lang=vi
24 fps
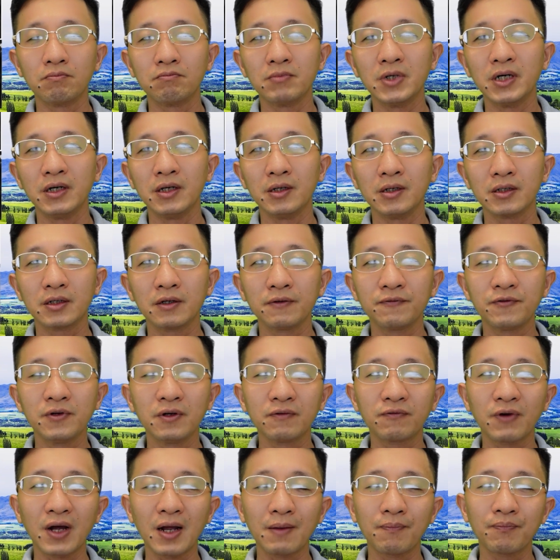bởi cái
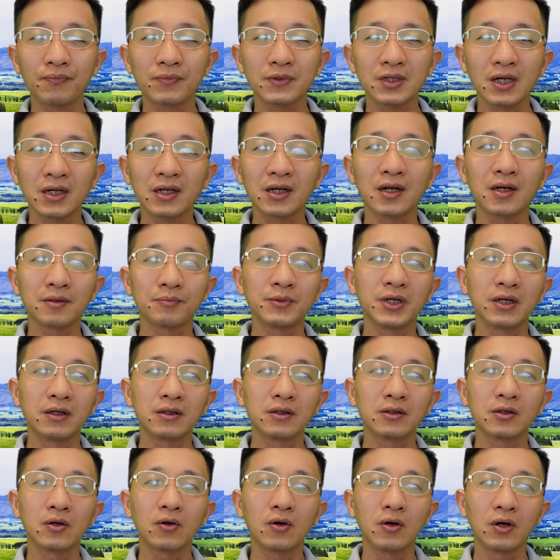phương pháp rất là đặc biệt
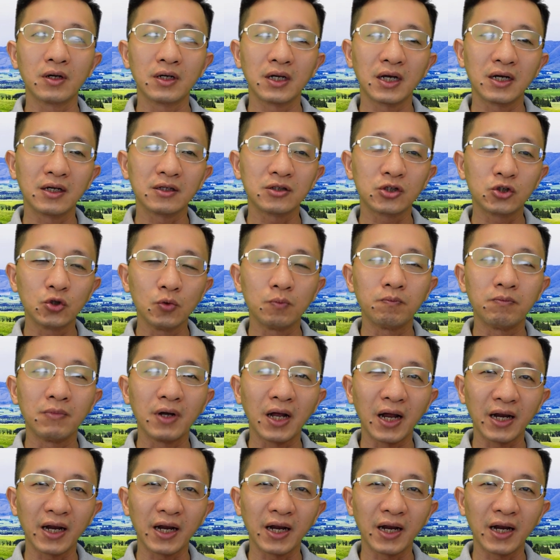người ta gọi là chụp